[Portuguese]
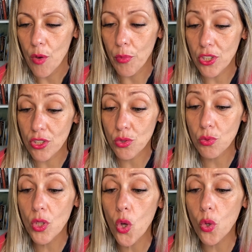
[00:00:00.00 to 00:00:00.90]
pois a
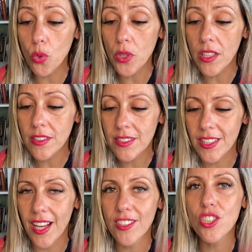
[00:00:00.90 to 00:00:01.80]
sua loucura
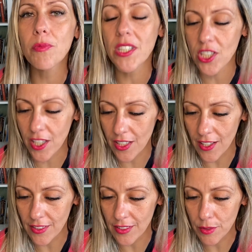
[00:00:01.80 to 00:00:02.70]
será
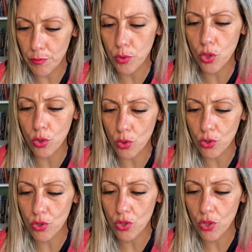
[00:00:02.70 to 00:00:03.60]
desmascarada por
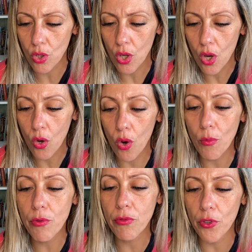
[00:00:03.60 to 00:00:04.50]
todos,
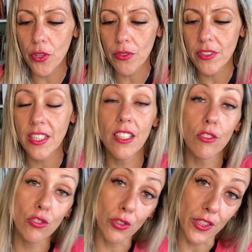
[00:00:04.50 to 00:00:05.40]
como foi
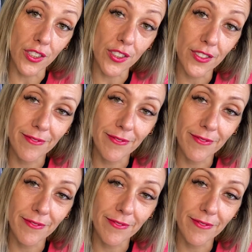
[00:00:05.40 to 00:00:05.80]
daqueles dois.